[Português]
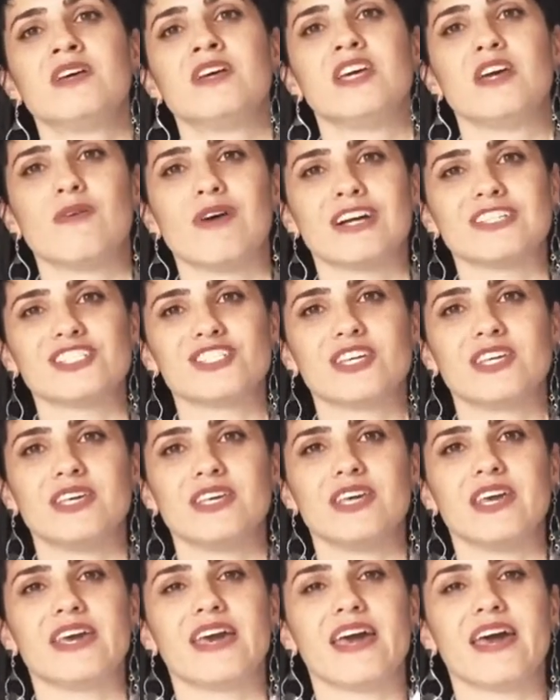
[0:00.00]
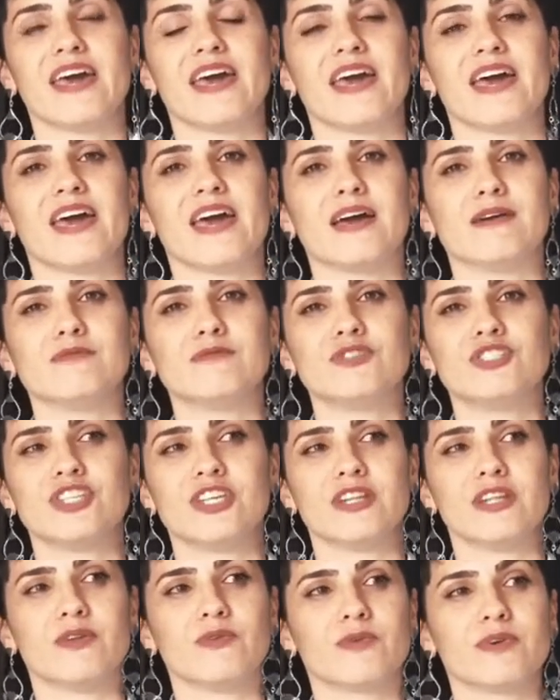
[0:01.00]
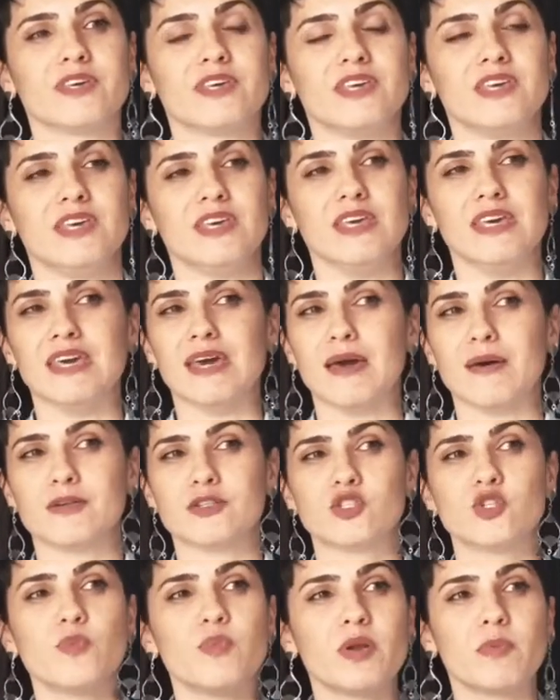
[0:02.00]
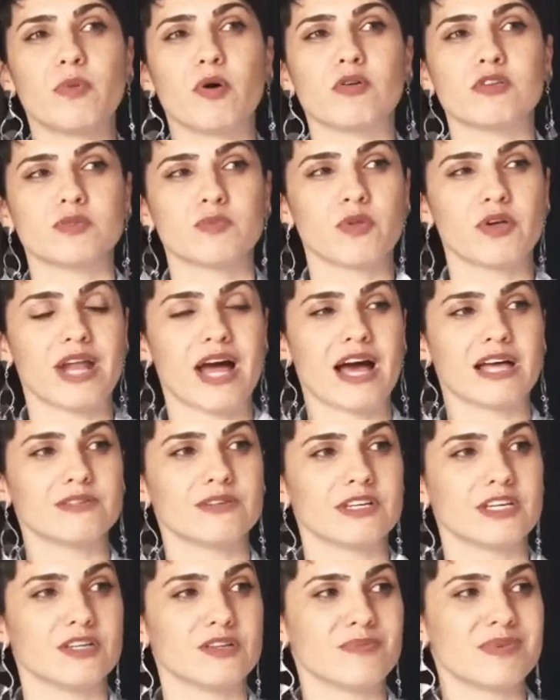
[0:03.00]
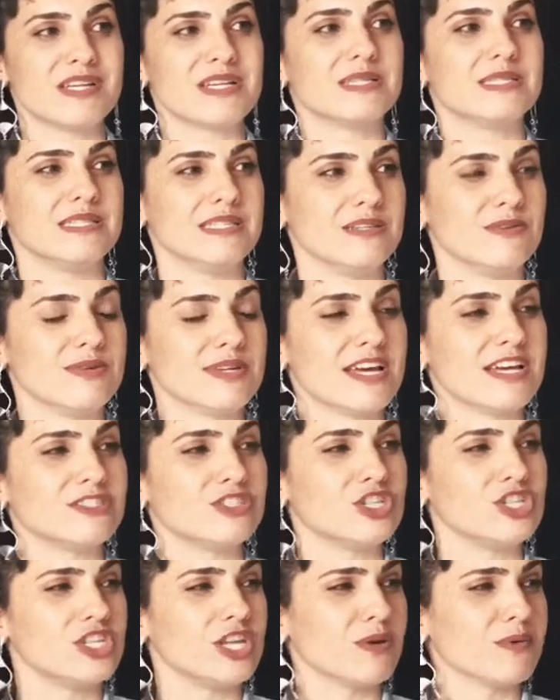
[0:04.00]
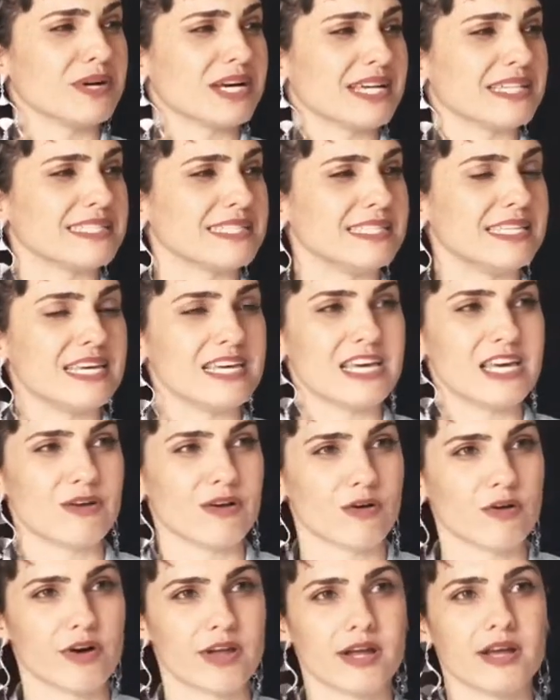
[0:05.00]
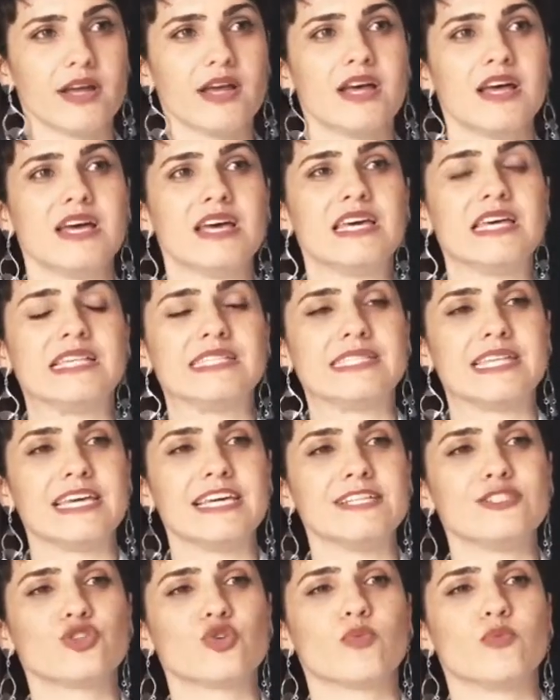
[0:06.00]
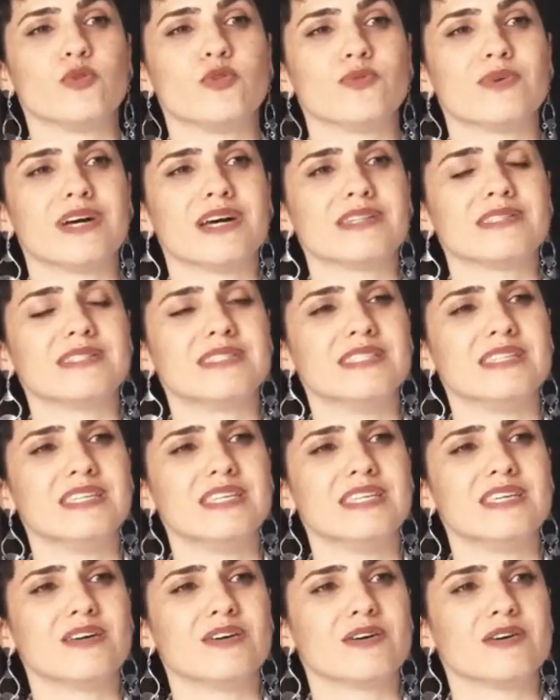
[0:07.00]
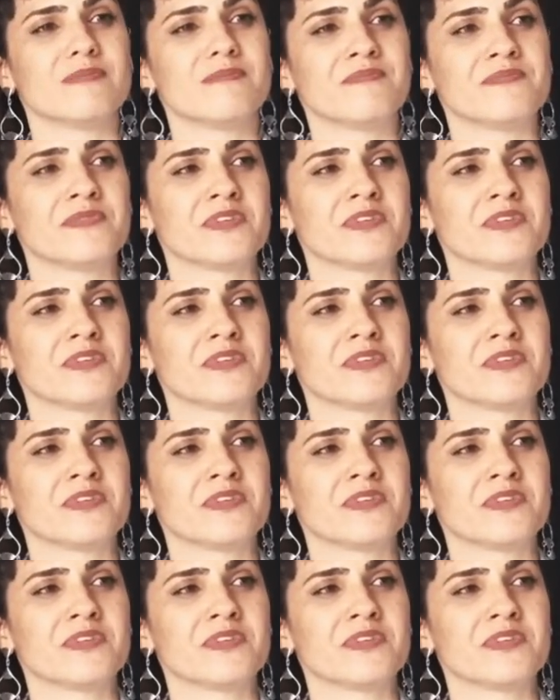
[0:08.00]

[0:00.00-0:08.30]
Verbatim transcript: Eu acho que é um gênero que é super pouco explorado aqui no Brasil, né? A gente tem o Caseiro, agora recente, o Bruno Garcia.